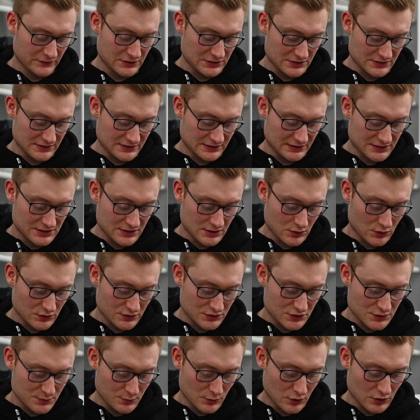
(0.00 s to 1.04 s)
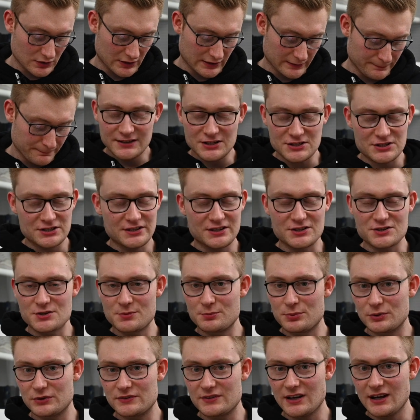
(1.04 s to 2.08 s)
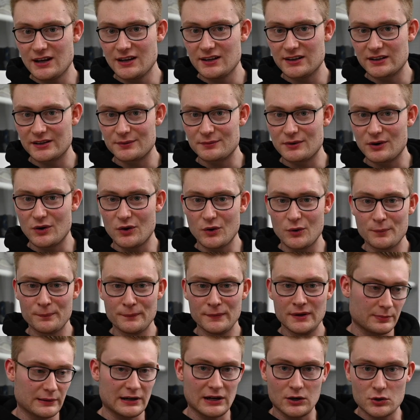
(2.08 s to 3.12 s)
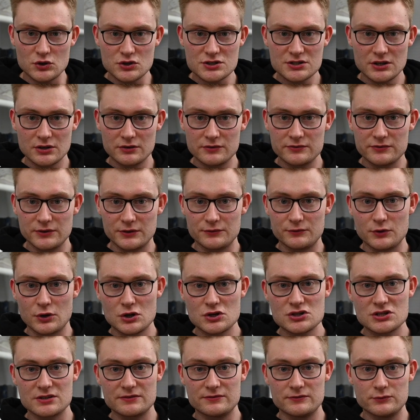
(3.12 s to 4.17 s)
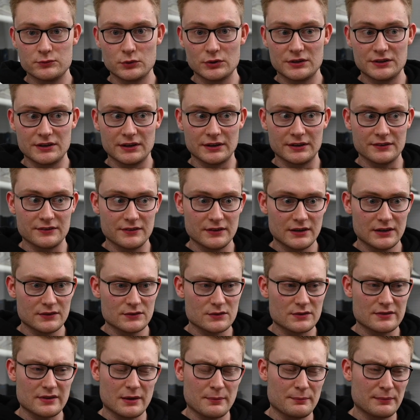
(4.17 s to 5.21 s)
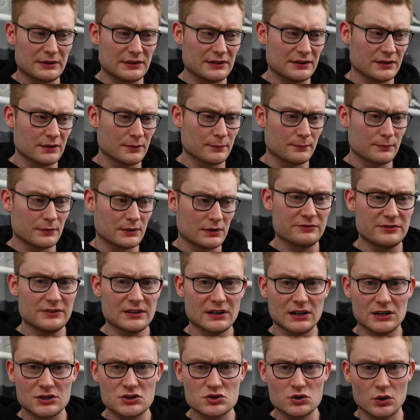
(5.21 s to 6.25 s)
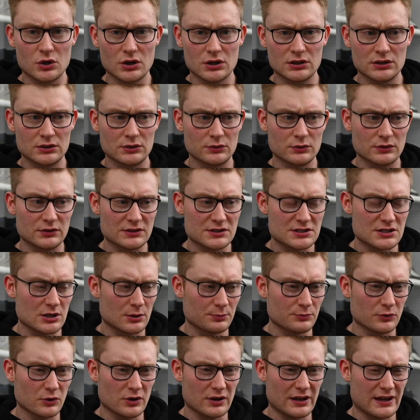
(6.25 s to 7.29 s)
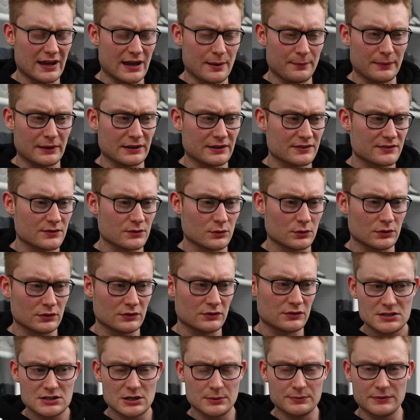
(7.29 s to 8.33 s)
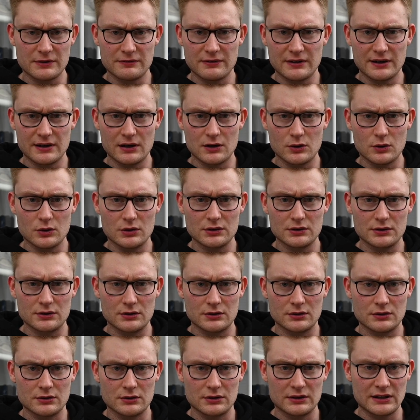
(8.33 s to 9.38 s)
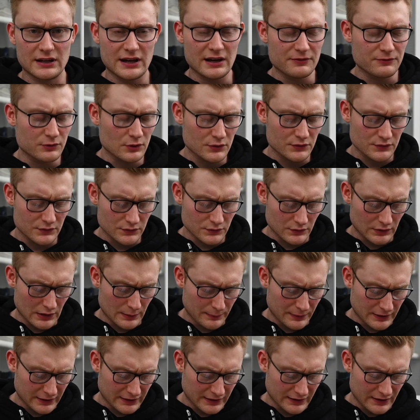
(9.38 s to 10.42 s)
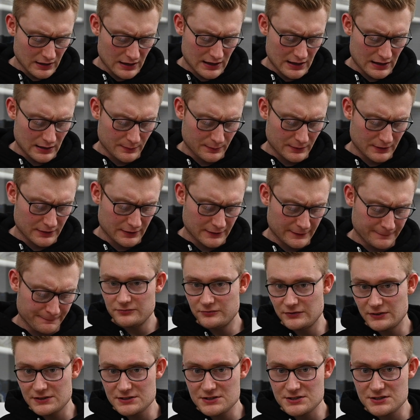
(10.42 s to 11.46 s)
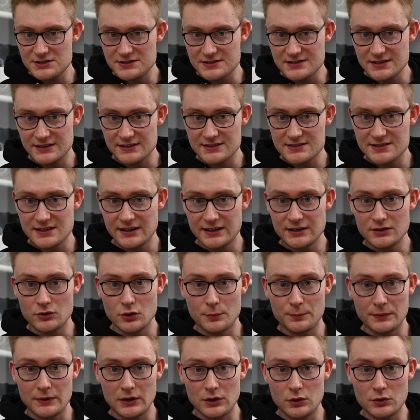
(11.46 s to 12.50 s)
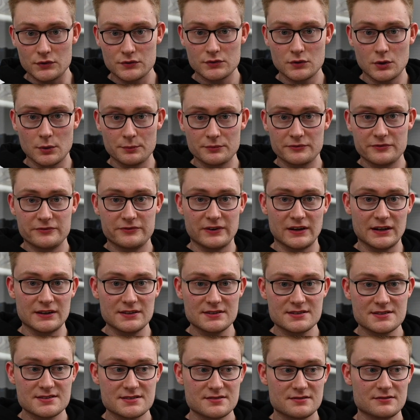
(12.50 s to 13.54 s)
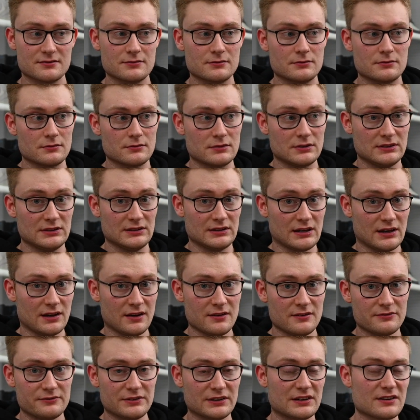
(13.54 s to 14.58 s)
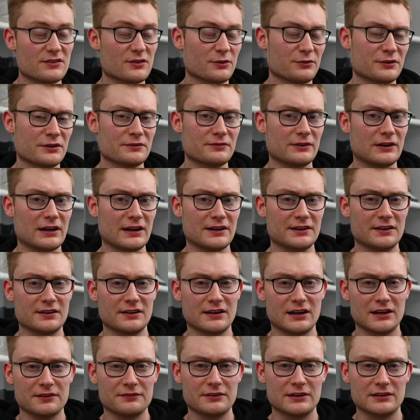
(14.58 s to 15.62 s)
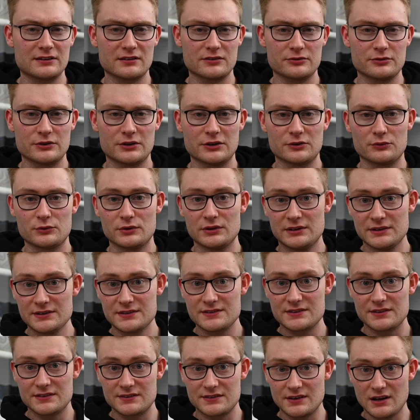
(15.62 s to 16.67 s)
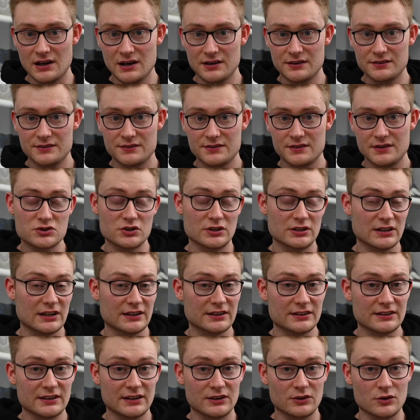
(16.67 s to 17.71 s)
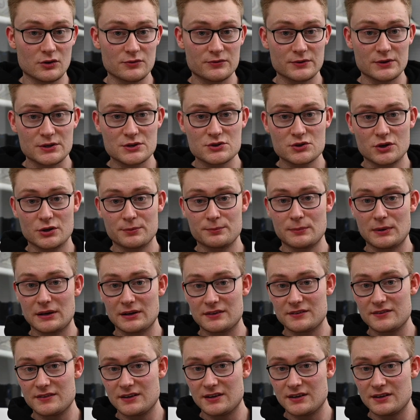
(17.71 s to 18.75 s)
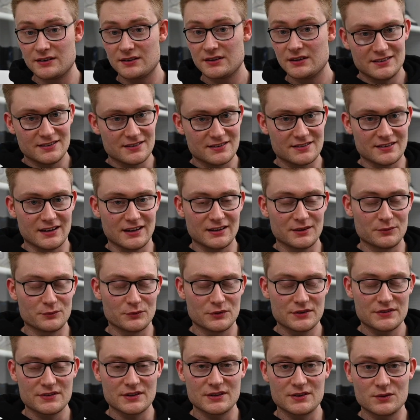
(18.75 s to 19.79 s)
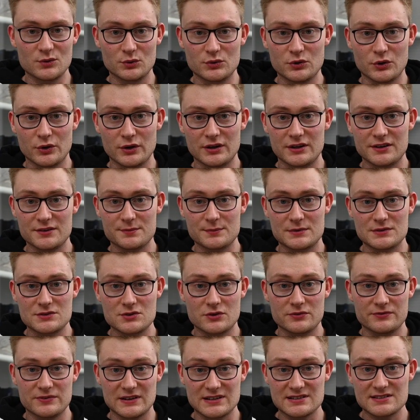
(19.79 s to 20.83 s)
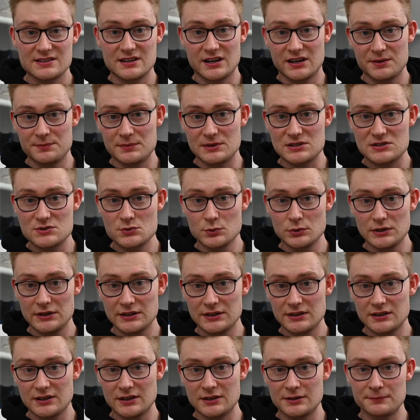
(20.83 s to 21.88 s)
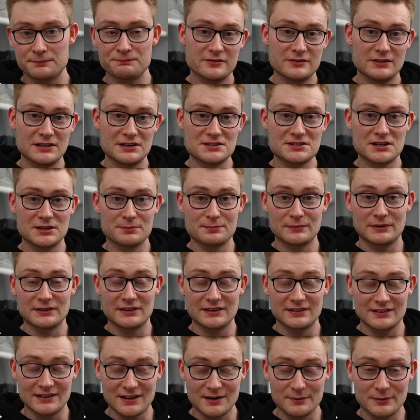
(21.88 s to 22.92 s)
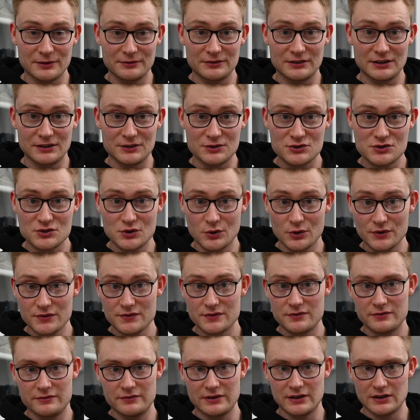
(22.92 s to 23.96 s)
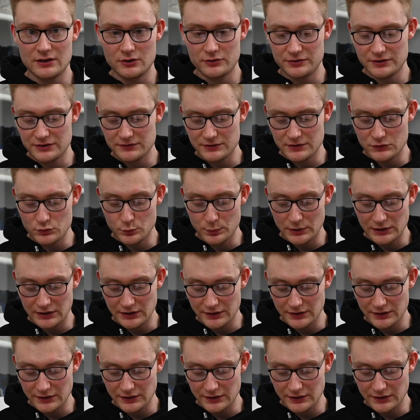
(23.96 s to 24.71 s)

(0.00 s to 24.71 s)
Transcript: wenn ich das richtig ausgesprochen habe, der steht ja schon brutal lang im Raum. Bei der Ausstellung von Virgil wurde der gesehen, zusammen mit einem Vierer Jordan und ich glaube noch Air Max und ich glaube, da war ja auch äh, ein Air Force und so dabei. Aber wird sich die Zeit zeigen, ob der rauskommt. Falls ja, wird es auf jeden Fall einer der Anwärter für den Release des Jahres. Schon lange kein Off-White Jordan mehr gesehen. Die sind alle im Resale so teuer, dass man sich auch fast keinen mehr zulegen kann. Vielleicht hat man ja da mal wieder eine Chance. Wäre auf jeden Fall super